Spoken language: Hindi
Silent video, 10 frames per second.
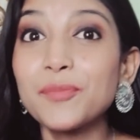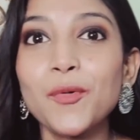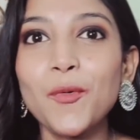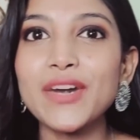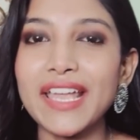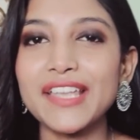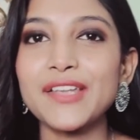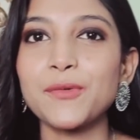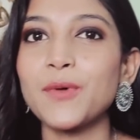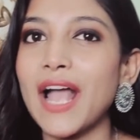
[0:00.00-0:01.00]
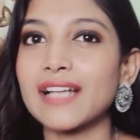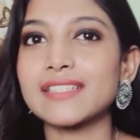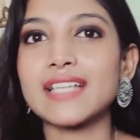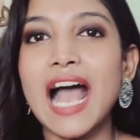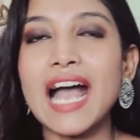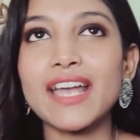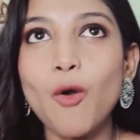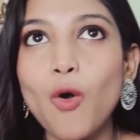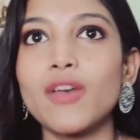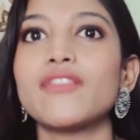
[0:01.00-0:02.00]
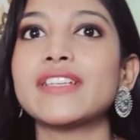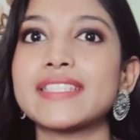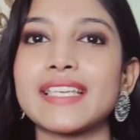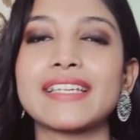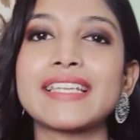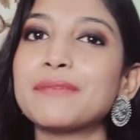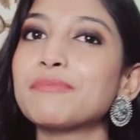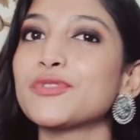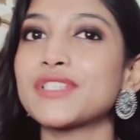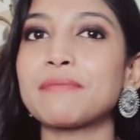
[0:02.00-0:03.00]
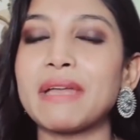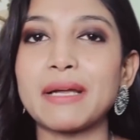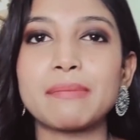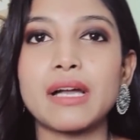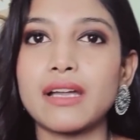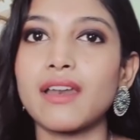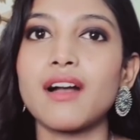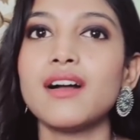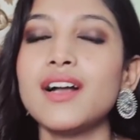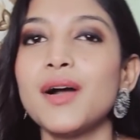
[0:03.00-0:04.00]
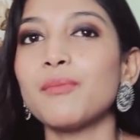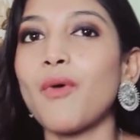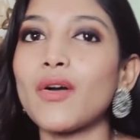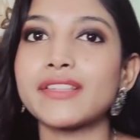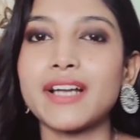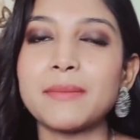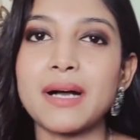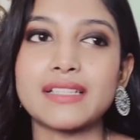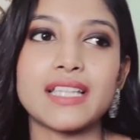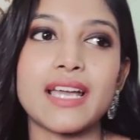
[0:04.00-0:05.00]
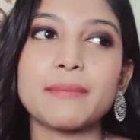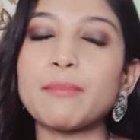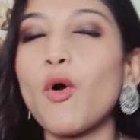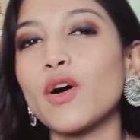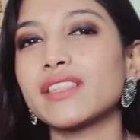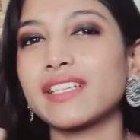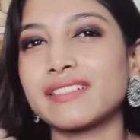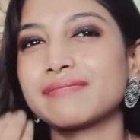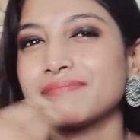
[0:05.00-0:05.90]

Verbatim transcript: प्रो नहीं हूँ एज आई ऑलवेज सेड कि मुझे मेकअप करना बहुत कम आता है मैं बहुत